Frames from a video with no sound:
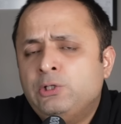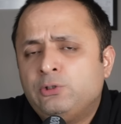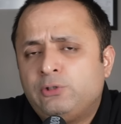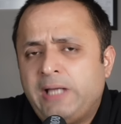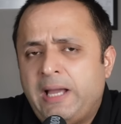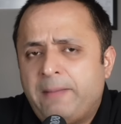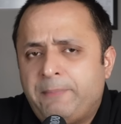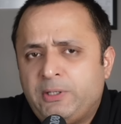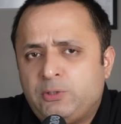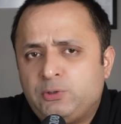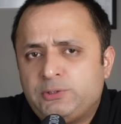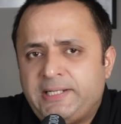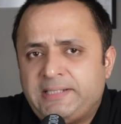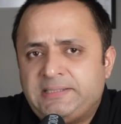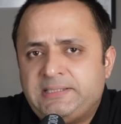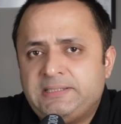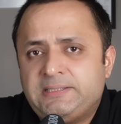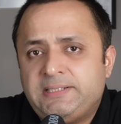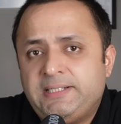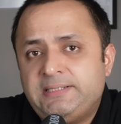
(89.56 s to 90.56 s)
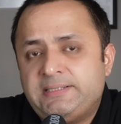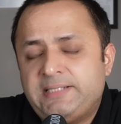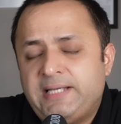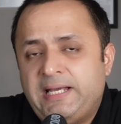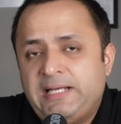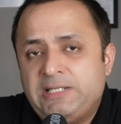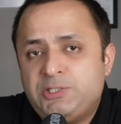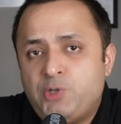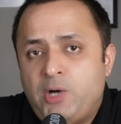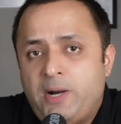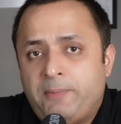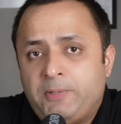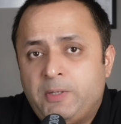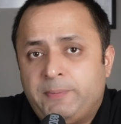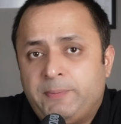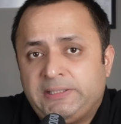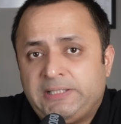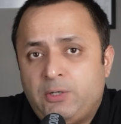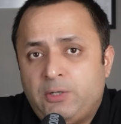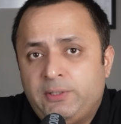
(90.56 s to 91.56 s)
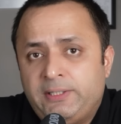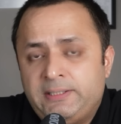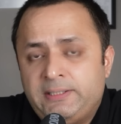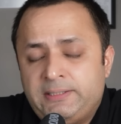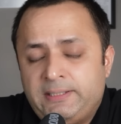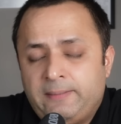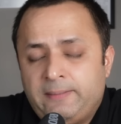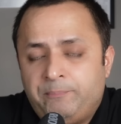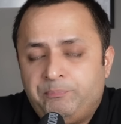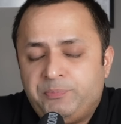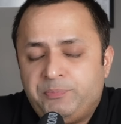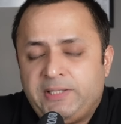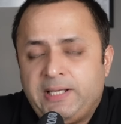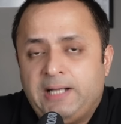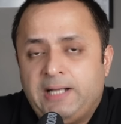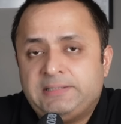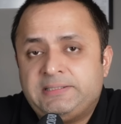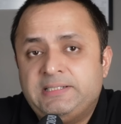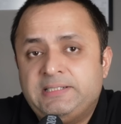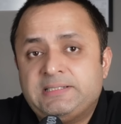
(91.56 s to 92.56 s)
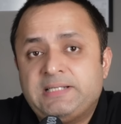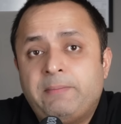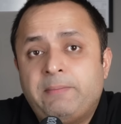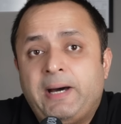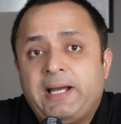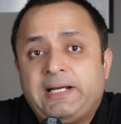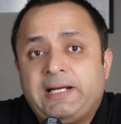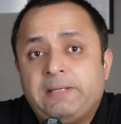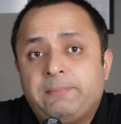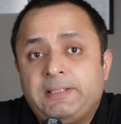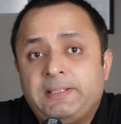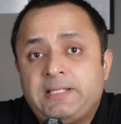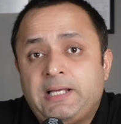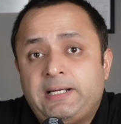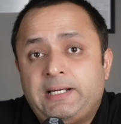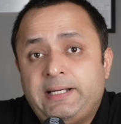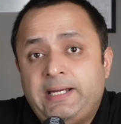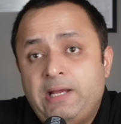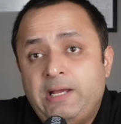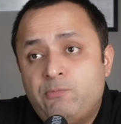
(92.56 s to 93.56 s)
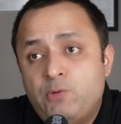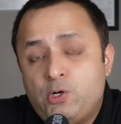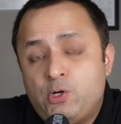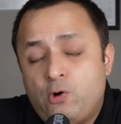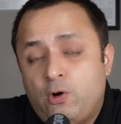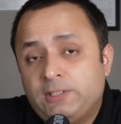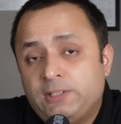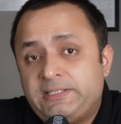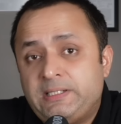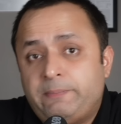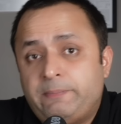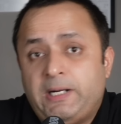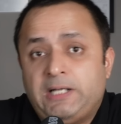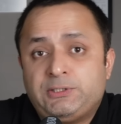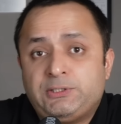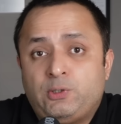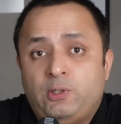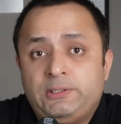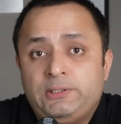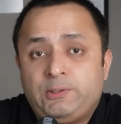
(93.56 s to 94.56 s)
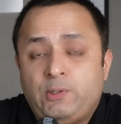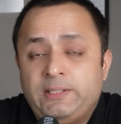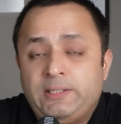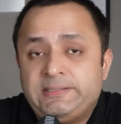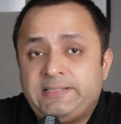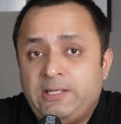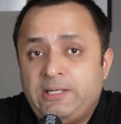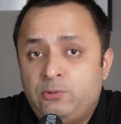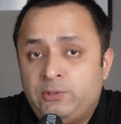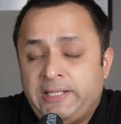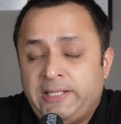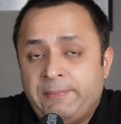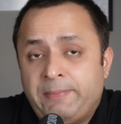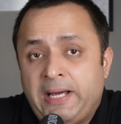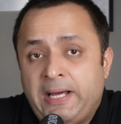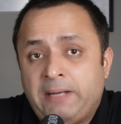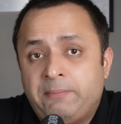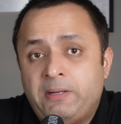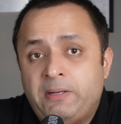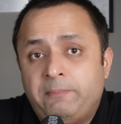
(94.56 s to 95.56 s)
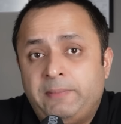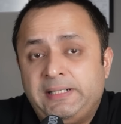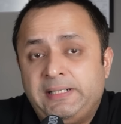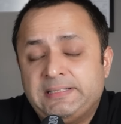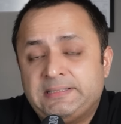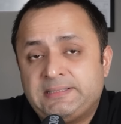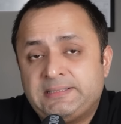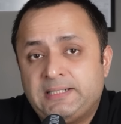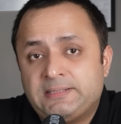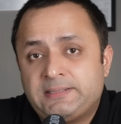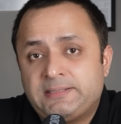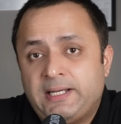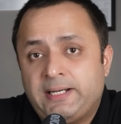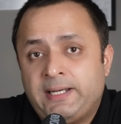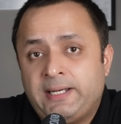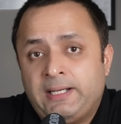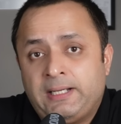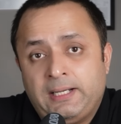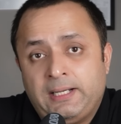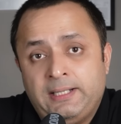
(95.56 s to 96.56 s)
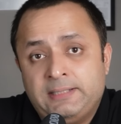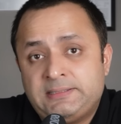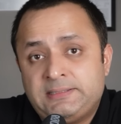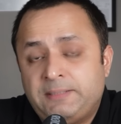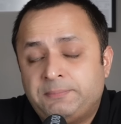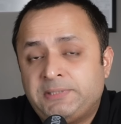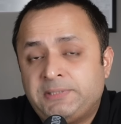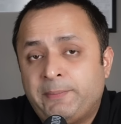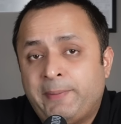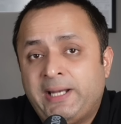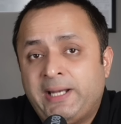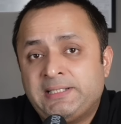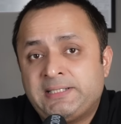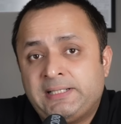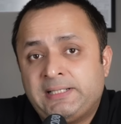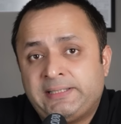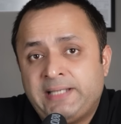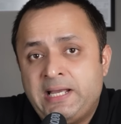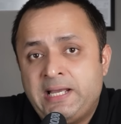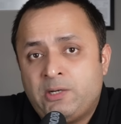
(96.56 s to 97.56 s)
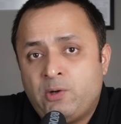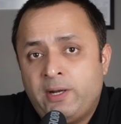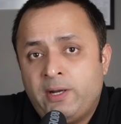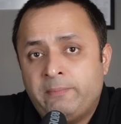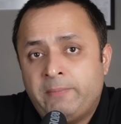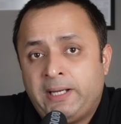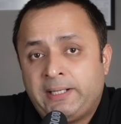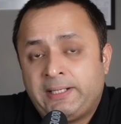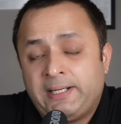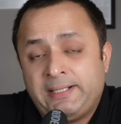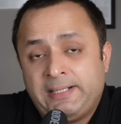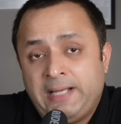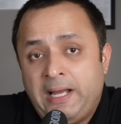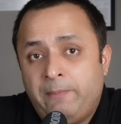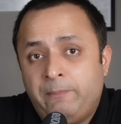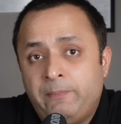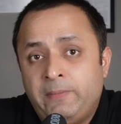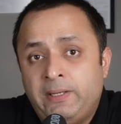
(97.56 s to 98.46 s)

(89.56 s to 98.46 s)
तो यहाँ पे कुछ ऐसी चीज़ें हैं जो आपको पता होनी चाहिए क्या चीज़ें मार्केट में चल रही है वो कौन से पांच ओल्ड कॉइन्स हैं उनके बारे में भी डिस्कस करने के लिए सबसे पहले चलते हैं कॉइन मार्केट कैप